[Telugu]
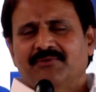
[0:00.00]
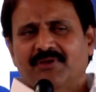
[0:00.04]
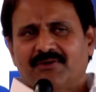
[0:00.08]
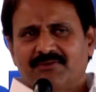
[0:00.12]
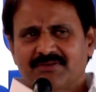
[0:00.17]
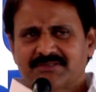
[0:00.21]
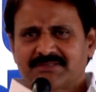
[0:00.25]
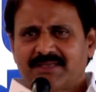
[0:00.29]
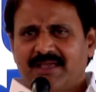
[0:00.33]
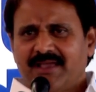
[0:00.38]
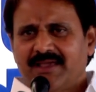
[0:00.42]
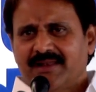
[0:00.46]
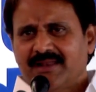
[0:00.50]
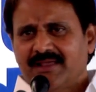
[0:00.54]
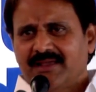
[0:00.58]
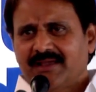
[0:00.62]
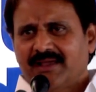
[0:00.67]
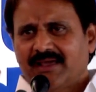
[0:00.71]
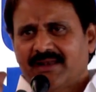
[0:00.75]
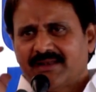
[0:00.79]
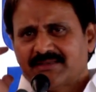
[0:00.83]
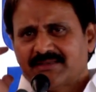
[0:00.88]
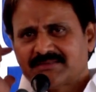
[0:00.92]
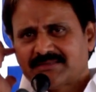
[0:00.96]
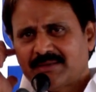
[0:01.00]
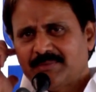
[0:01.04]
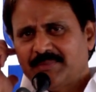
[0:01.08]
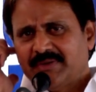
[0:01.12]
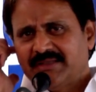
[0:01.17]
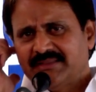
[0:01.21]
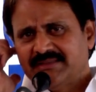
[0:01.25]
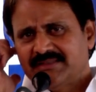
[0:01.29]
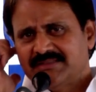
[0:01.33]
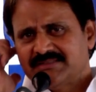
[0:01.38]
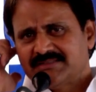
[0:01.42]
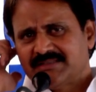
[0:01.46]
వ్యవసాయ రంగానికి
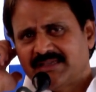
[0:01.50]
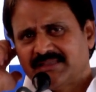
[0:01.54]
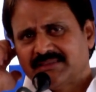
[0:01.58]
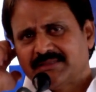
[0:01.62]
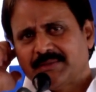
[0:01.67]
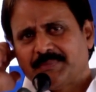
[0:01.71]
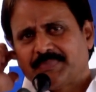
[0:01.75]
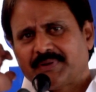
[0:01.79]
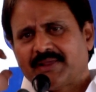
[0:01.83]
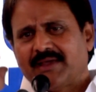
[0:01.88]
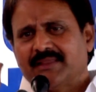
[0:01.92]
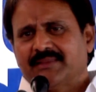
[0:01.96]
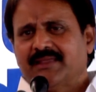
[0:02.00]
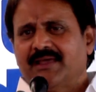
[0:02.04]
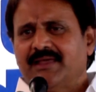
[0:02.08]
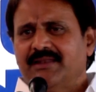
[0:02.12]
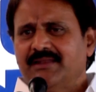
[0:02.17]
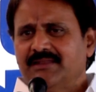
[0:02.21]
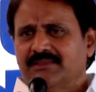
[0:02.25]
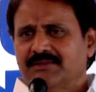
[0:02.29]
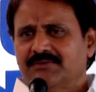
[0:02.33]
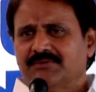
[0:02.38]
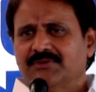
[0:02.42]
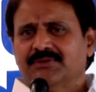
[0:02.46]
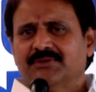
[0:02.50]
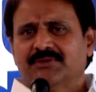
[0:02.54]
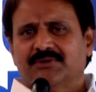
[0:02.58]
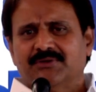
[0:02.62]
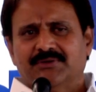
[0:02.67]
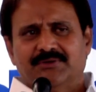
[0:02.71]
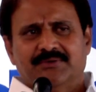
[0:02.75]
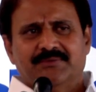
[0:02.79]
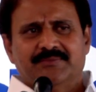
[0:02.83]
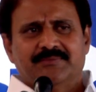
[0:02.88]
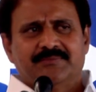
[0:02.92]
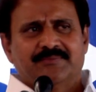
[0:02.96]
సంబంధించి ఎంత ప్రాధాన్యత ఉందో